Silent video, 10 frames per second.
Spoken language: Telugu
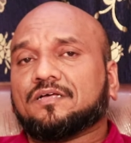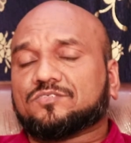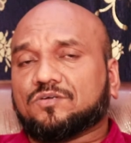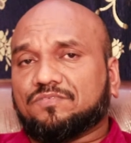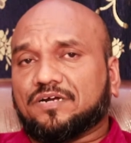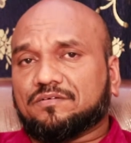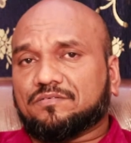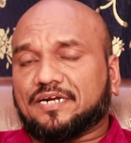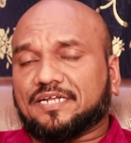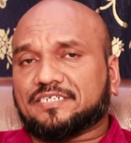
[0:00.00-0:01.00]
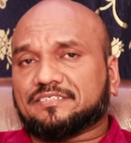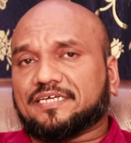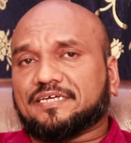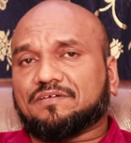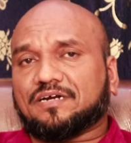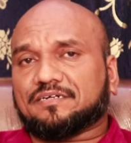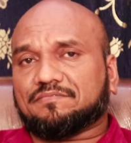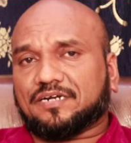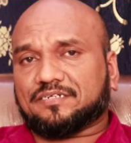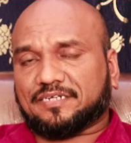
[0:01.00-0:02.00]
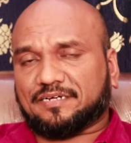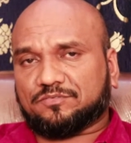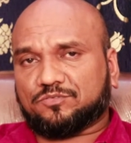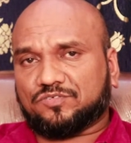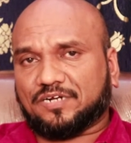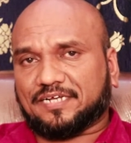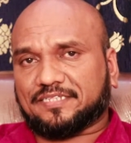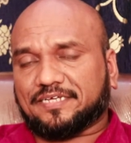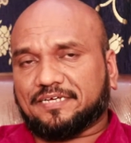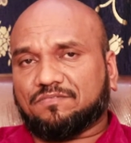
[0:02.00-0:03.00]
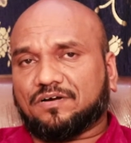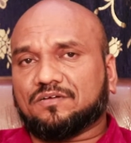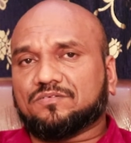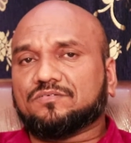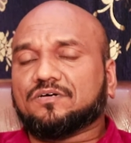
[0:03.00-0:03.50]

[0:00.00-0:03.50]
సో వీళ్ళు అడిక్షన్స్ అయ్యే వాళ్ళు వాళ్ళు చూసినట్టయితే వాళ్ళు